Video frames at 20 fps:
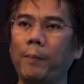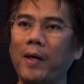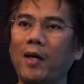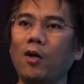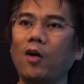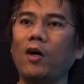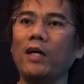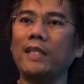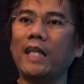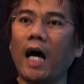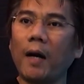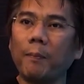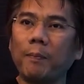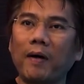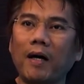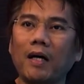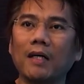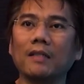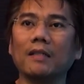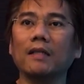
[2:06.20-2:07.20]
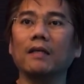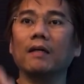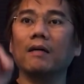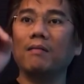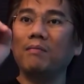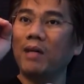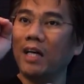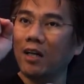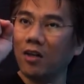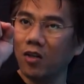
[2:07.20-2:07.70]
Pero dapat,
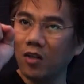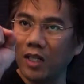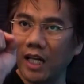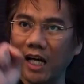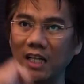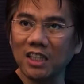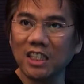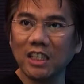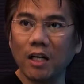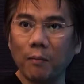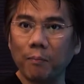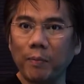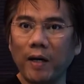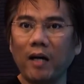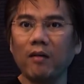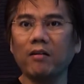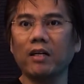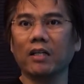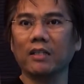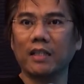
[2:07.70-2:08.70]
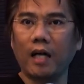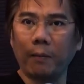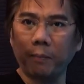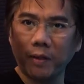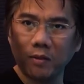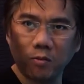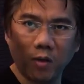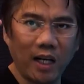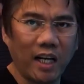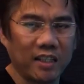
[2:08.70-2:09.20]
meron lang siyang power,
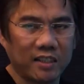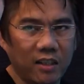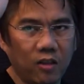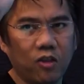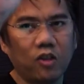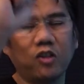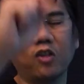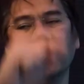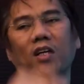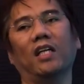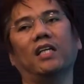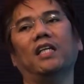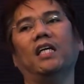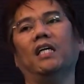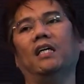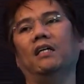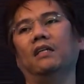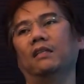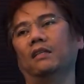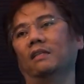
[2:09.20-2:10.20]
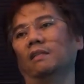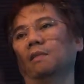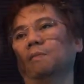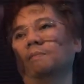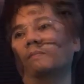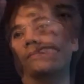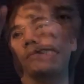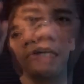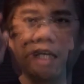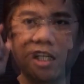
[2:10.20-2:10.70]
dapat wala siyang authority.
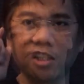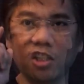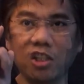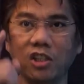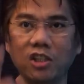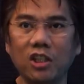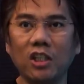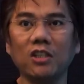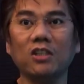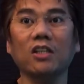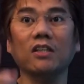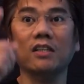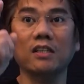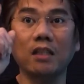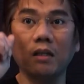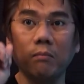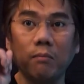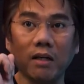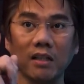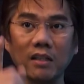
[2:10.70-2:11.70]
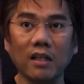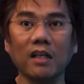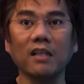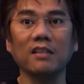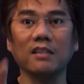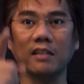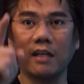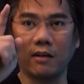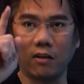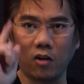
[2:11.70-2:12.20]
Kaya si Jesus
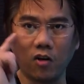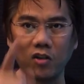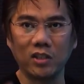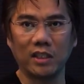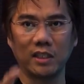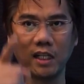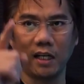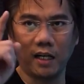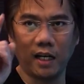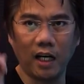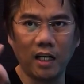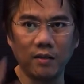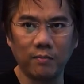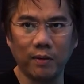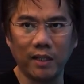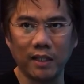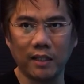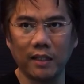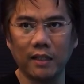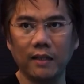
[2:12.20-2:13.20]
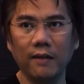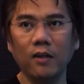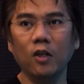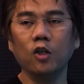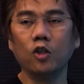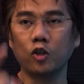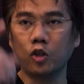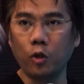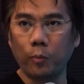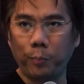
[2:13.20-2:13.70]
namatay sa cross ng Calvary
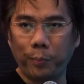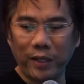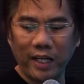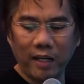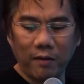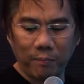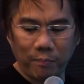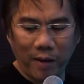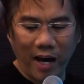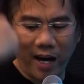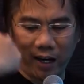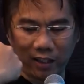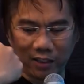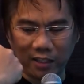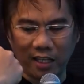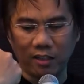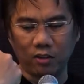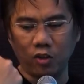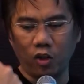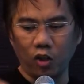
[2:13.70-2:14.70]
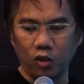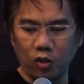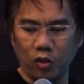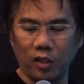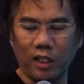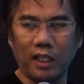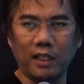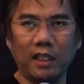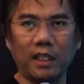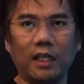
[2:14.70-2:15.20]
to bring back that
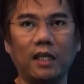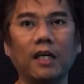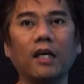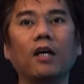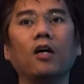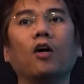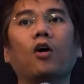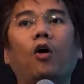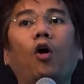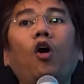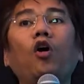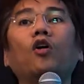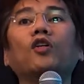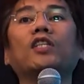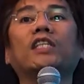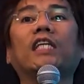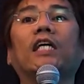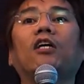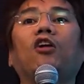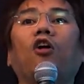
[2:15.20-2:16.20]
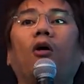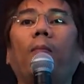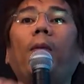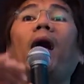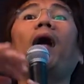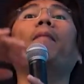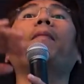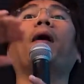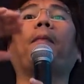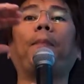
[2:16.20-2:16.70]
authority. Kung sino
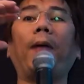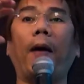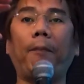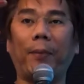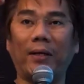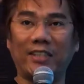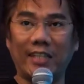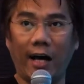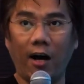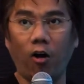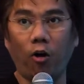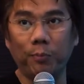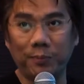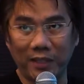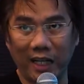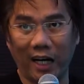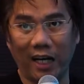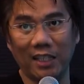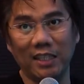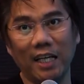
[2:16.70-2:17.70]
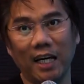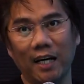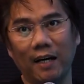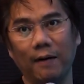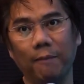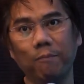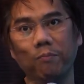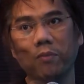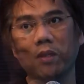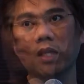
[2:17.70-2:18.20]
ma magpapasakop sa Kanya.
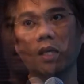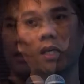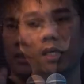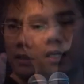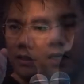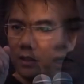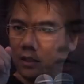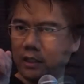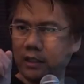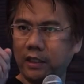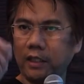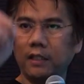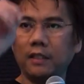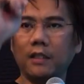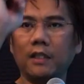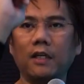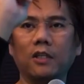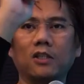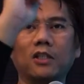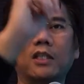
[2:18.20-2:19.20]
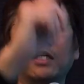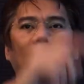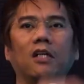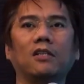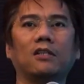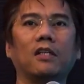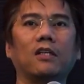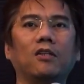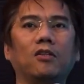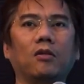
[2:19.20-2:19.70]
Singles,
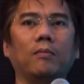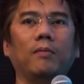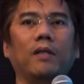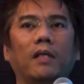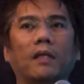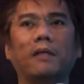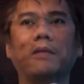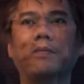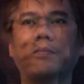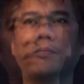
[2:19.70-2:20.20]
listen to me.